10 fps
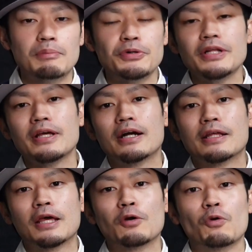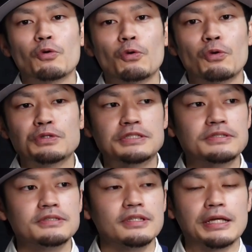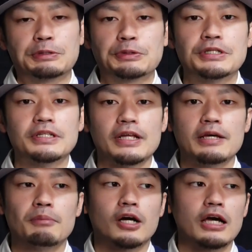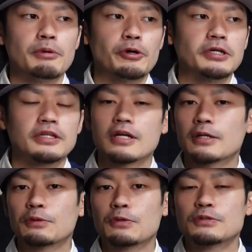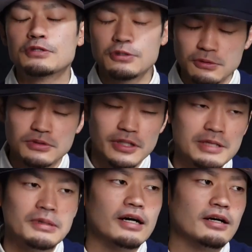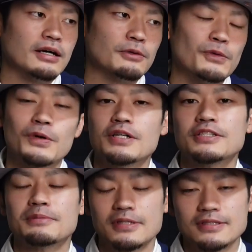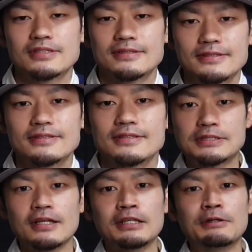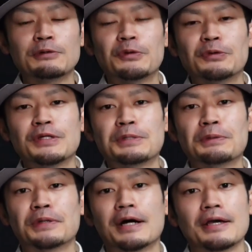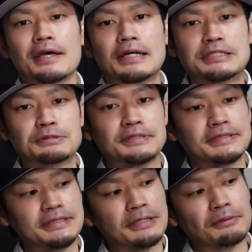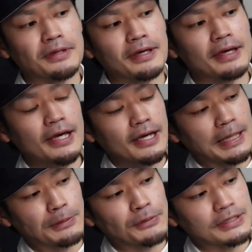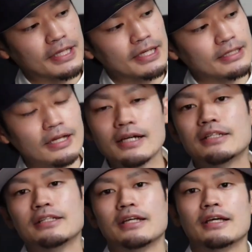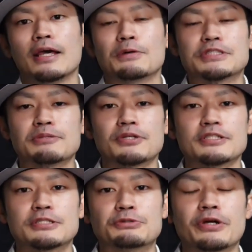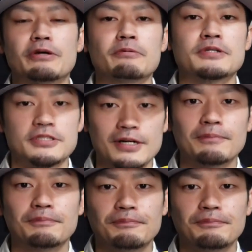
あ、プレネがね、結構こう落ち着いてた時にね、まあ、買えばよかったなと、ちょっとね、今、あの、後悔してます。まあ、最近はね、こういうレトロな、えー、配色が好きなので、えー、今回第7位に、えー、こちらブラジルを選びました。